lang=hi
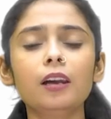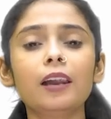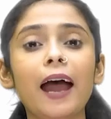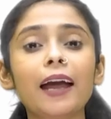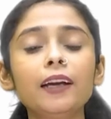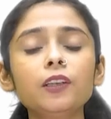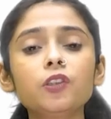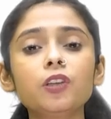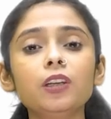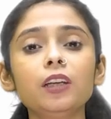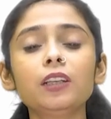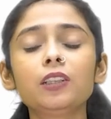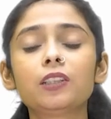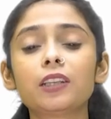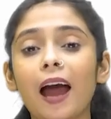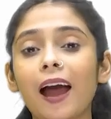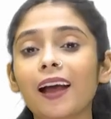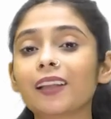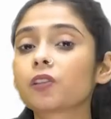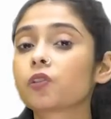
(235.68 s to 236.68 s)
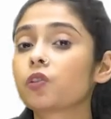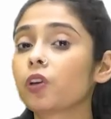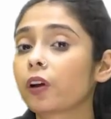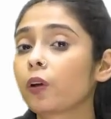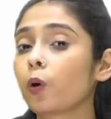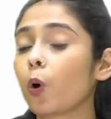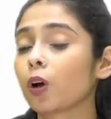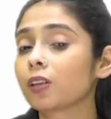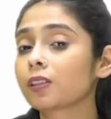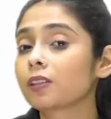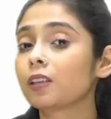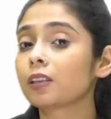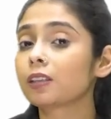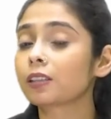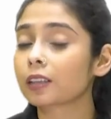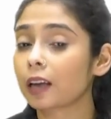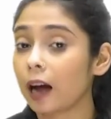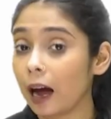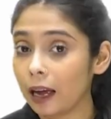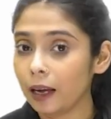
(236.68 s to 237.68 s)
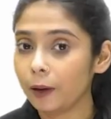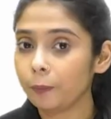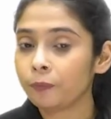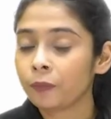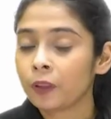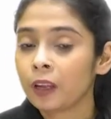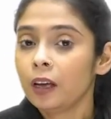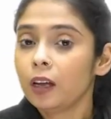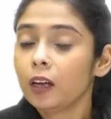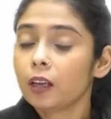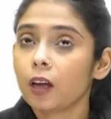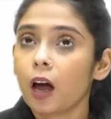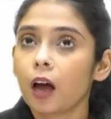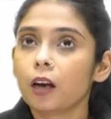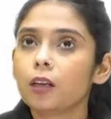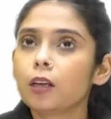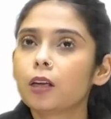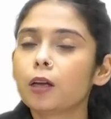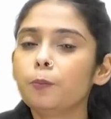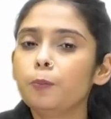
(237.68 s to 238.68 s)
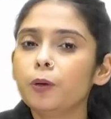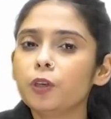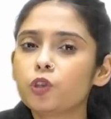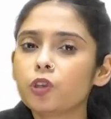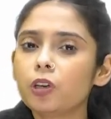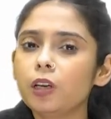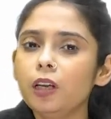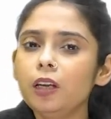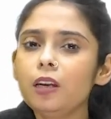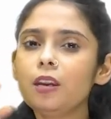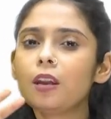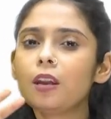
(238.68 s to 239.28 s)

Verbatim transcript: लाइटनिंग डांस अक्रॉस द स्काई यानी कि बिजली